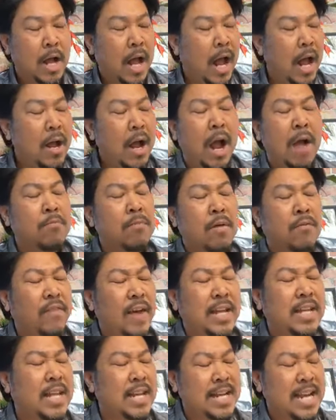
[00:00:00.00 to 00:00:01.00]
Đó, không
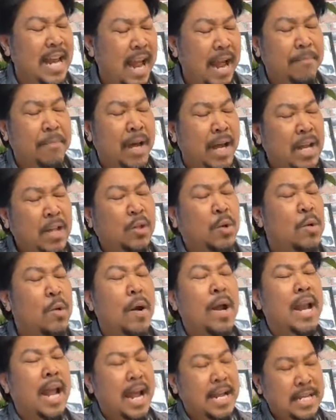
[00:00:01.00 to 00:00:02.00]
không phải Việt Nam mà ý tôi
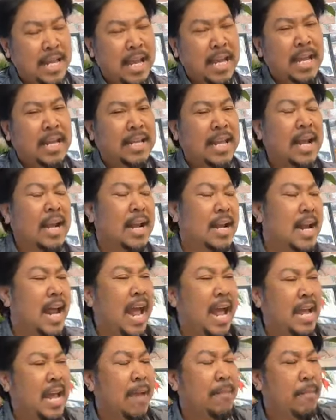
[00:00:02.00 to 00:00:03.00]
nói là ăn vậy chắc là
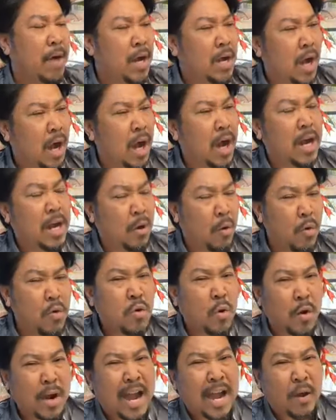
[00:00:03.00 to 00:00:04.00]
nó ăn hamburger là
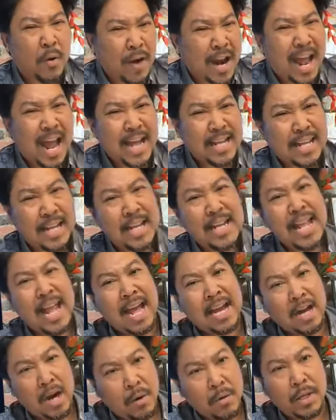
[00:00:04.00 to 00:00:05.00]
uống Coca-Cola vậy ở
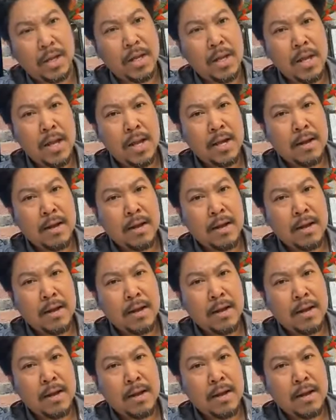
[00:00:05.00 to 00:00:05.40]
nhà rồi.